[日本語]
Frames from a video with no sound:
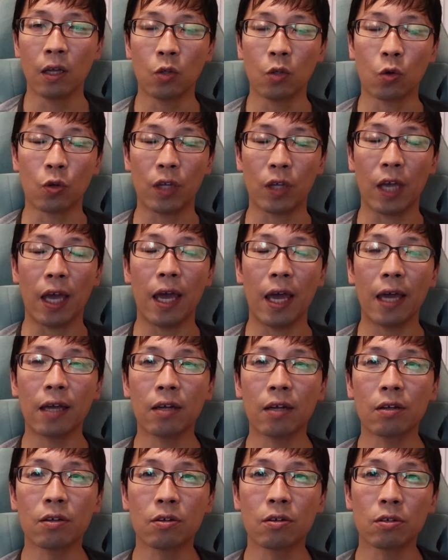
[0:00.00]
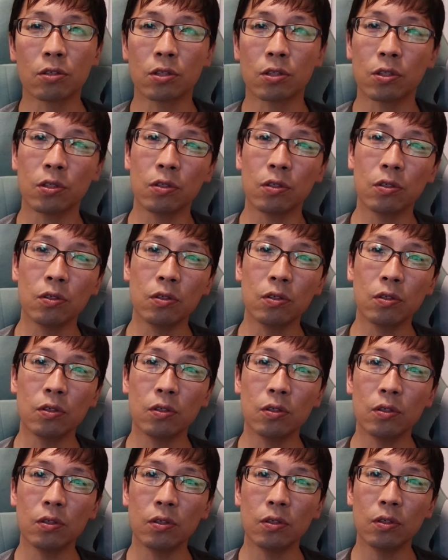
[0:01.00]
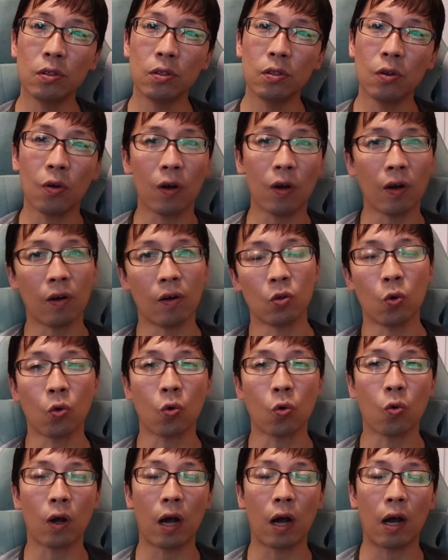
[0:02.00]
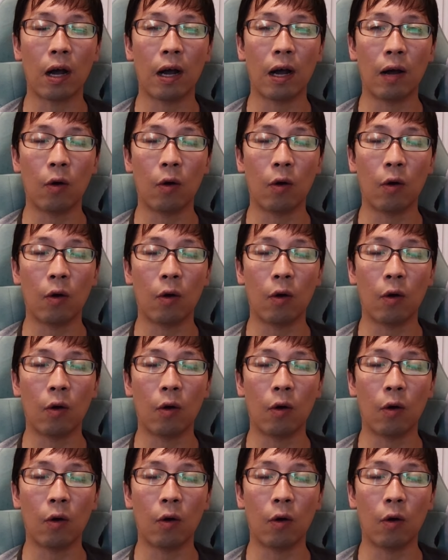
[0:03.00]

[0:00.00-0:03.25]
特に X の投稿が